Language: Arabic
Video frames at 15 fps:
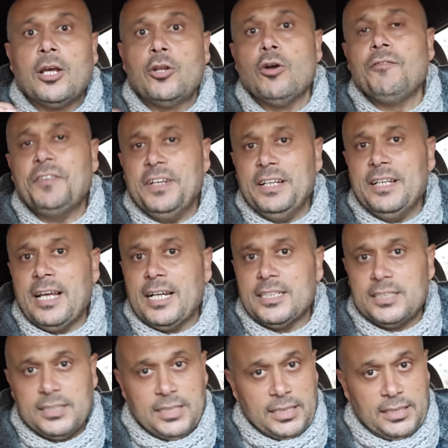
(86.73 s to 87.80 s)
اليوم في عندنا
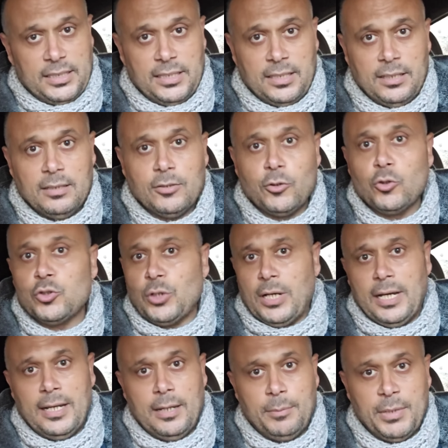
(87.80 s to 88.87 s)
اجهزه كثيره
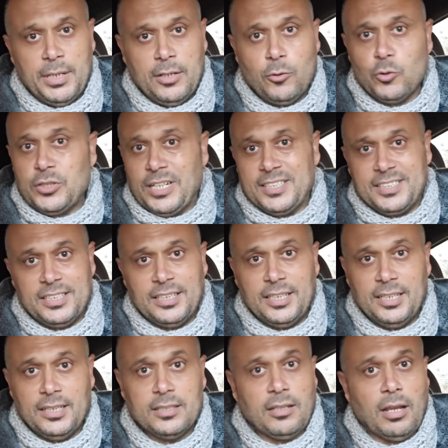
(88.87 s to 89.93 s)
نسخ عالميه نسخ
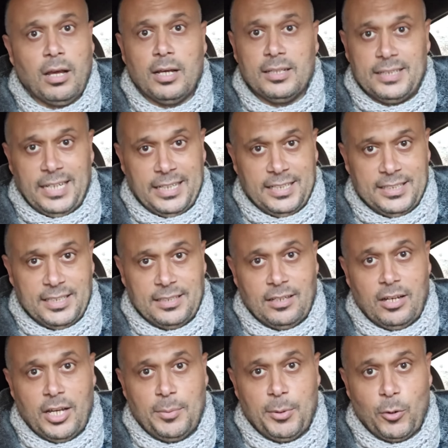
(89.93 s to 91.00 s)
صينيه تلقت
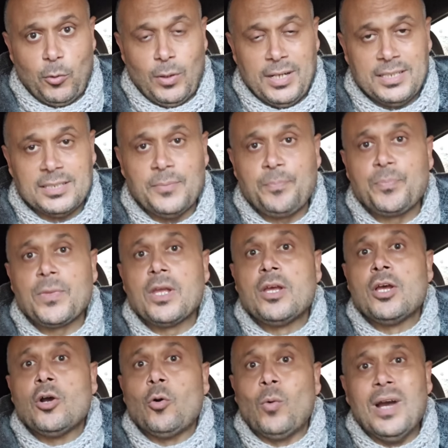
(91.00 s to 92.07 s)
تحديثات الهايبر او اس
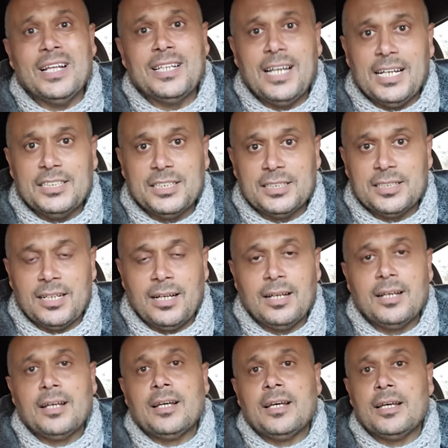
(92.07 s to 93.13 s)
وهذه الاجهزه
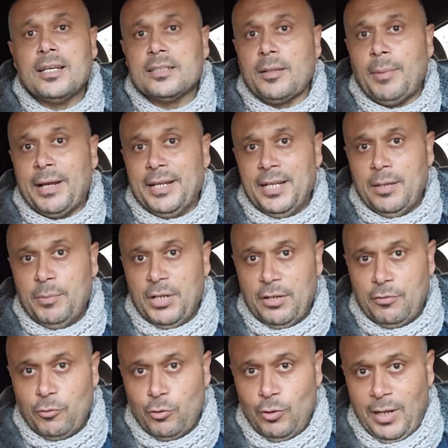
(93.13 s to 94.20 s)
آه، طبعا احنا
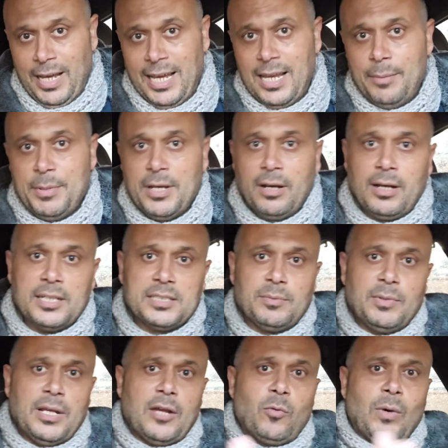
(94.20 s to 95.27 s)
بنعرف انه العالمي
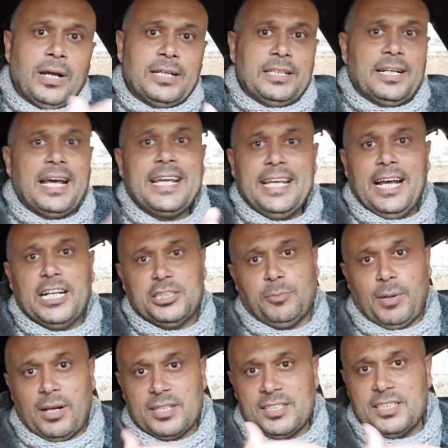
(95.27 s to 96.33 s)
ينقسم الى انواع كثير اي حاجه
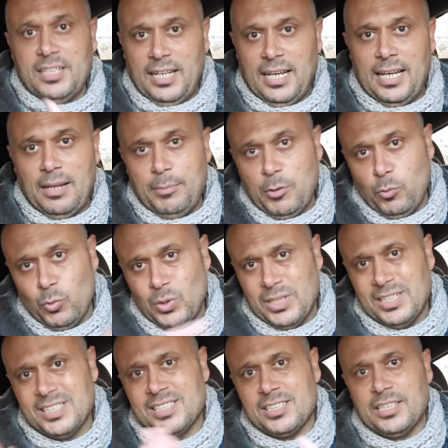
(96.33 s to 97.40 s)
برا الصين عالمي
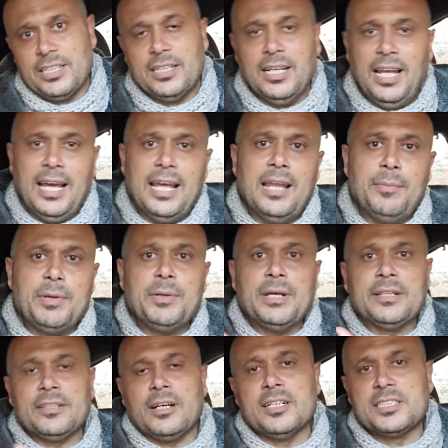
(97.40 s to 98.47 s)
والصيني العالمي
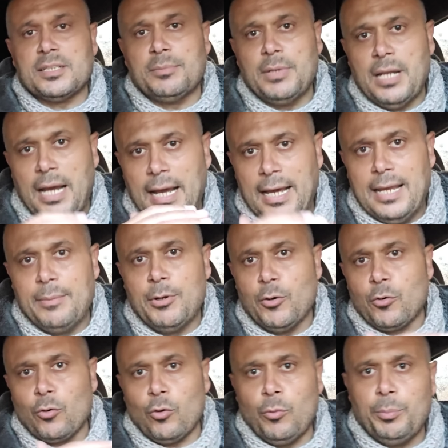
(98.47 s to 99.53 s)
ينقسم الى عالمي
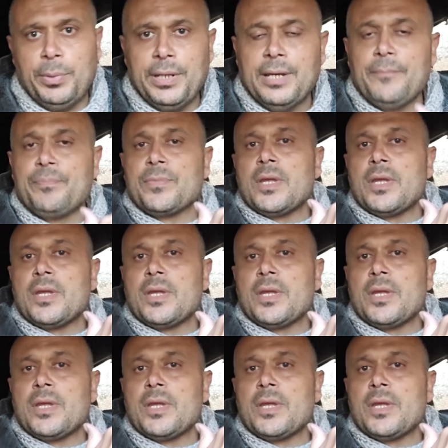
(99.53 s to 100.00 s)
اوروبي